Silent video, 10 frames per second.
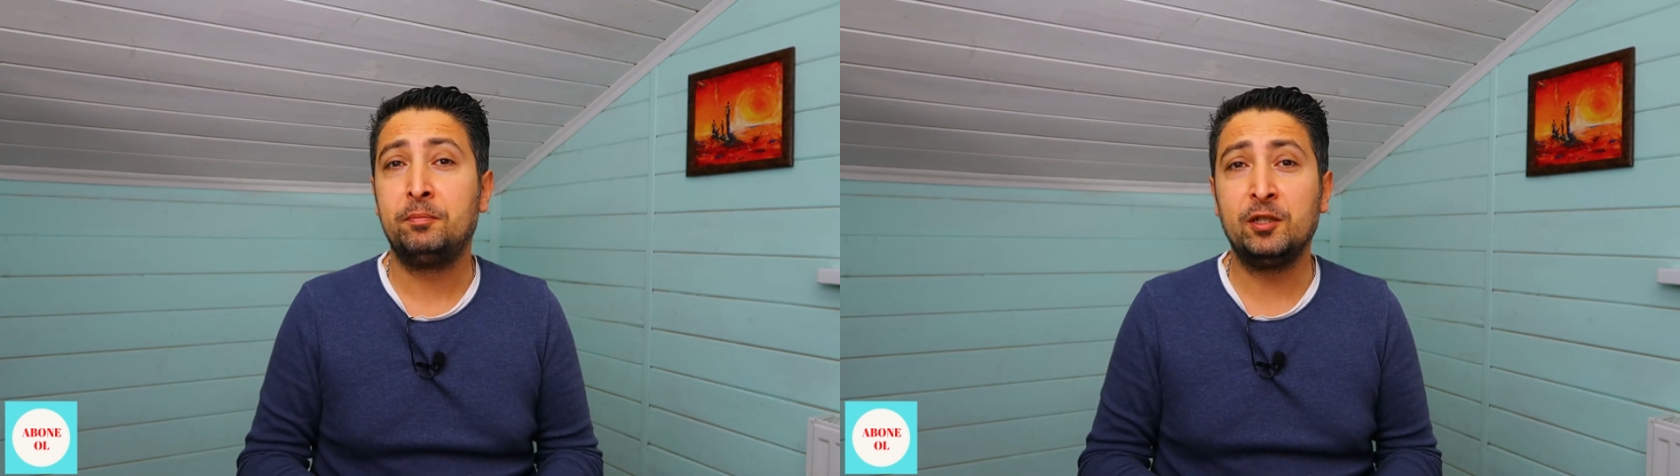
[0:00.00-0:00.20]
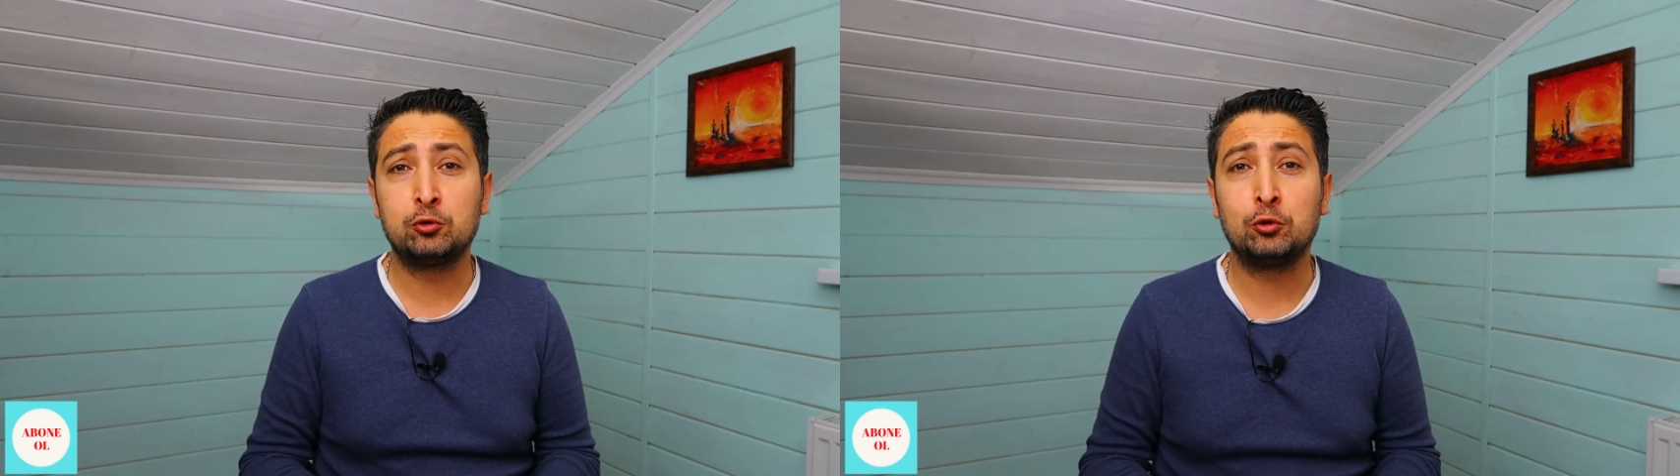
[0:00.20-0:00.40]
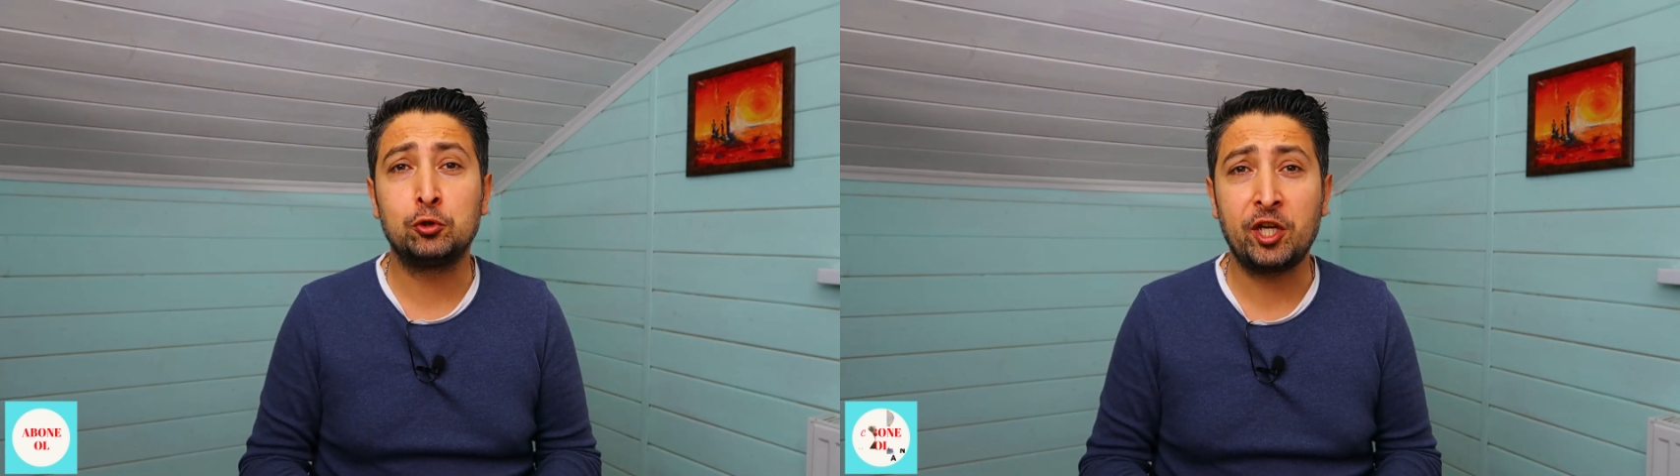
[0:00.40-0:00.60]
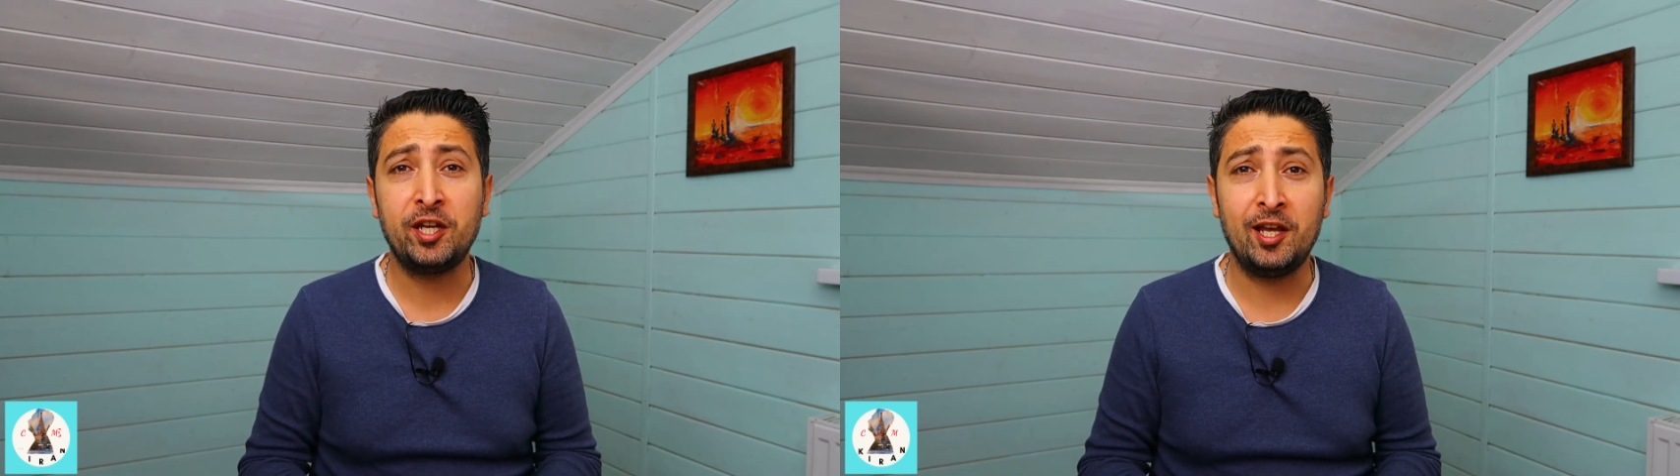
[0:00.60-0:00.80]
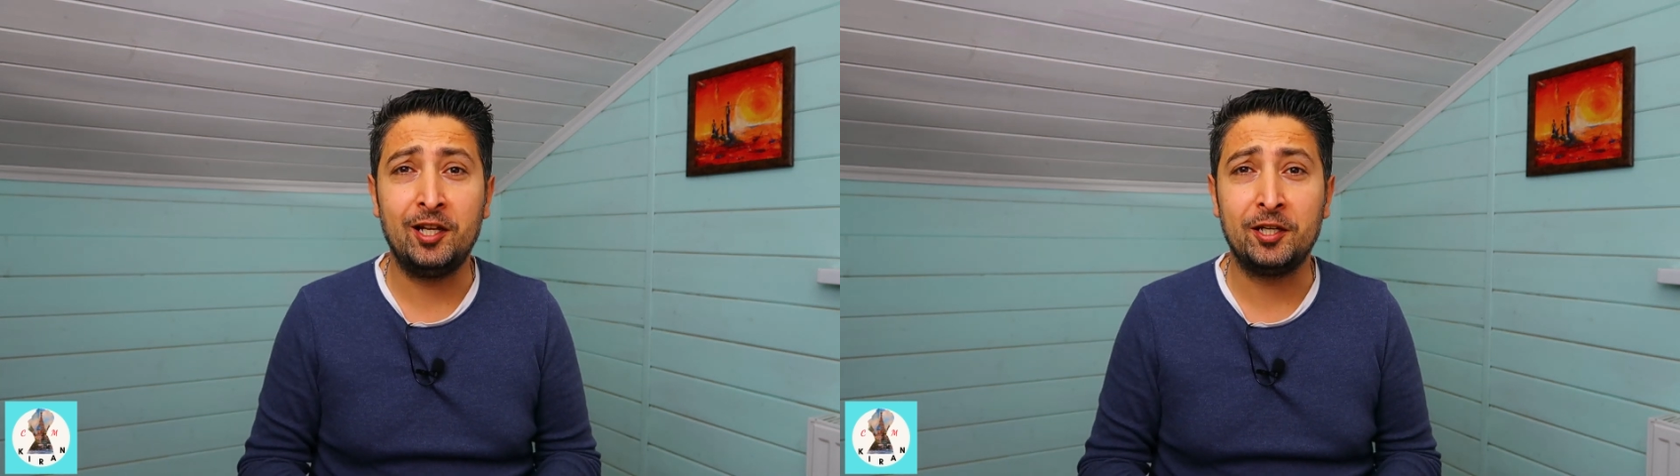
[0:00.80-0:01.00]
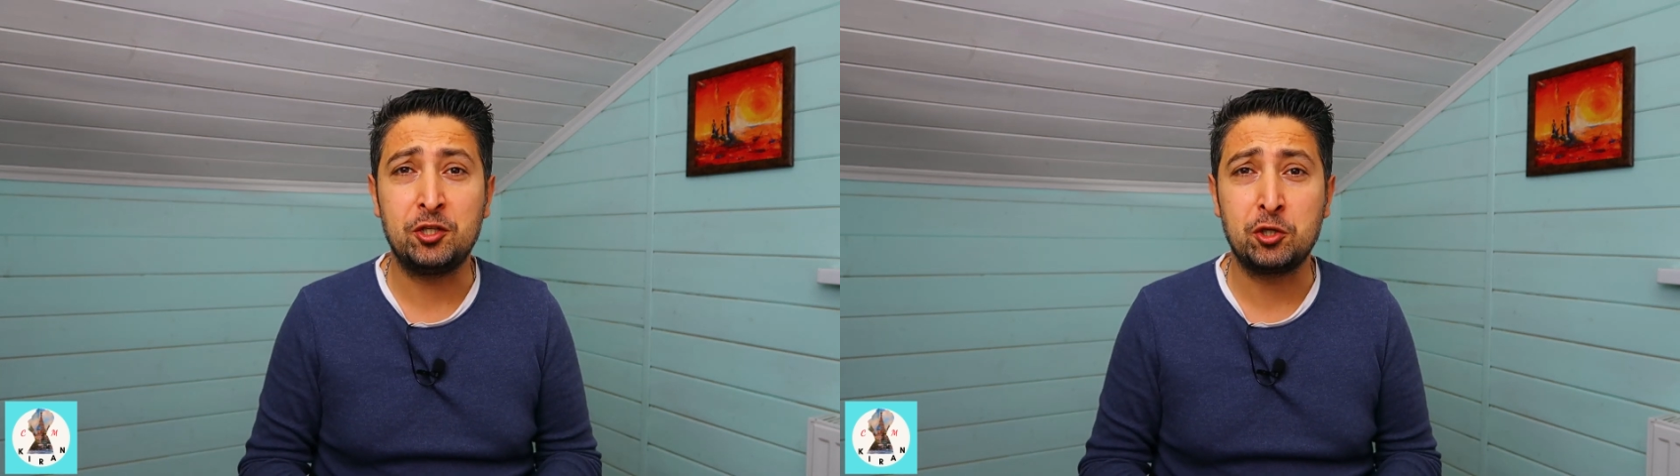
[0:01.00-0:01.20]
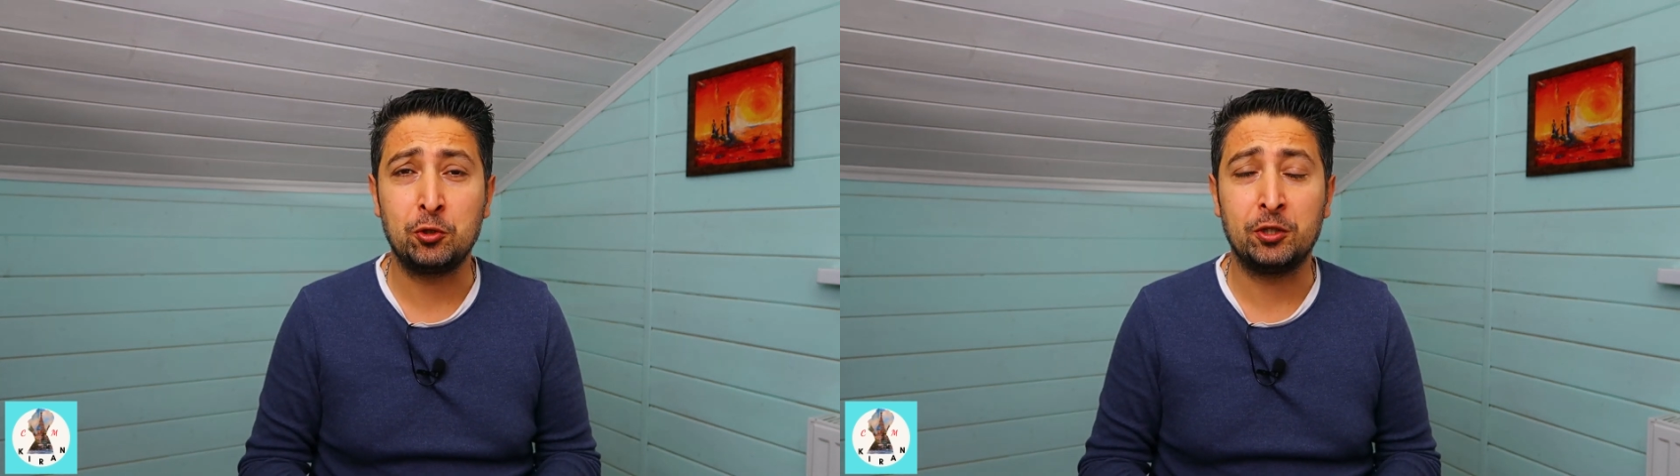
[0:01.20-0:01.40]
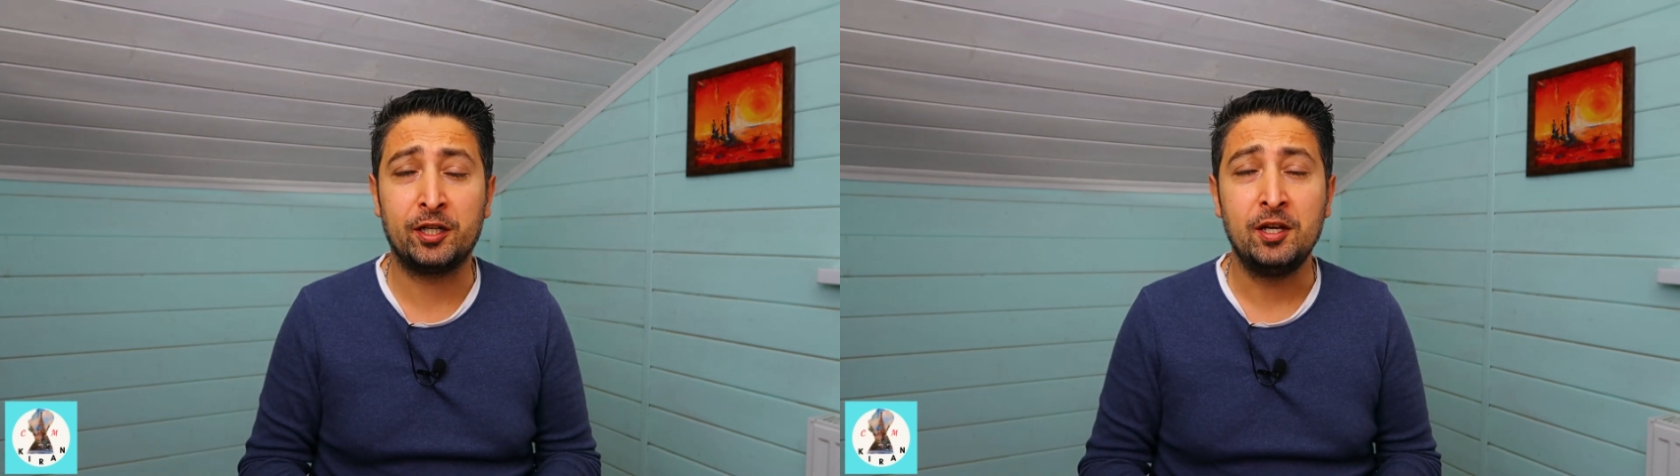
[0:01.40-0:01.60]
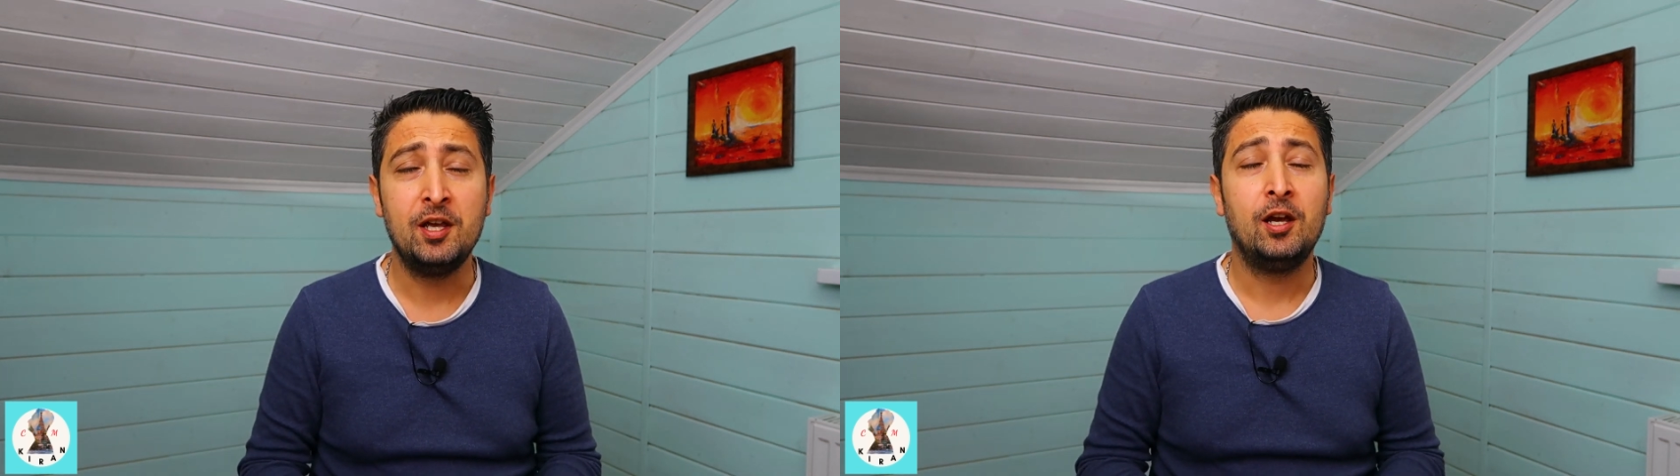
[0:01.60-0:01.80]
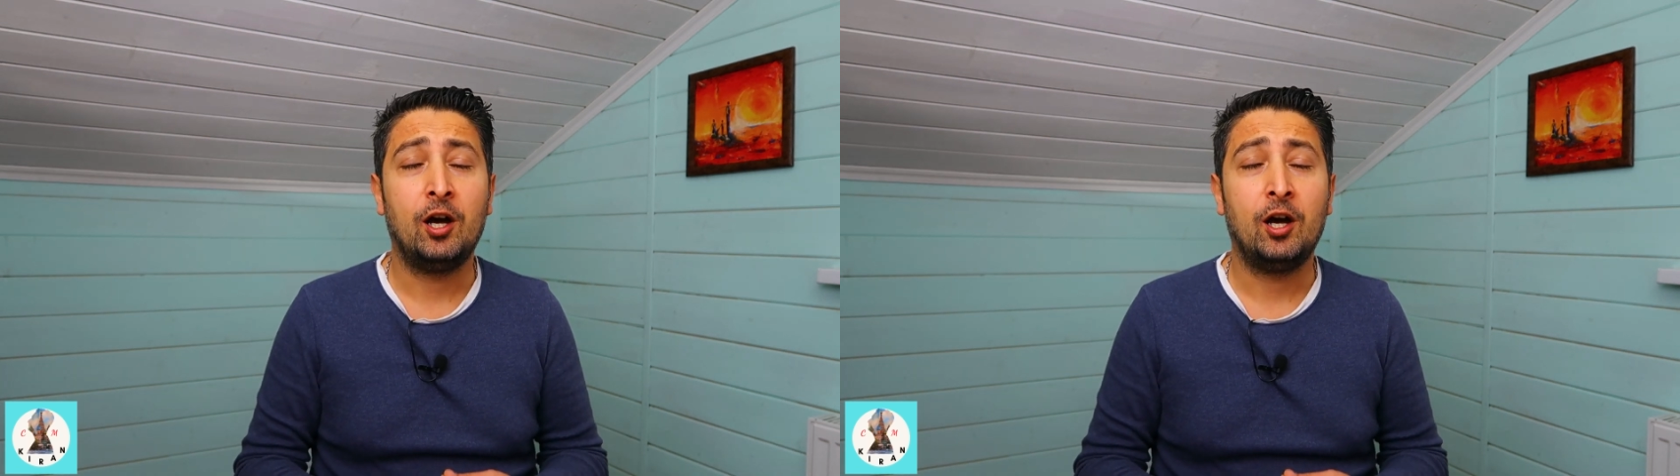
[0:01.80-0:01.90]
bir sürü şey ele geçiriyorlar.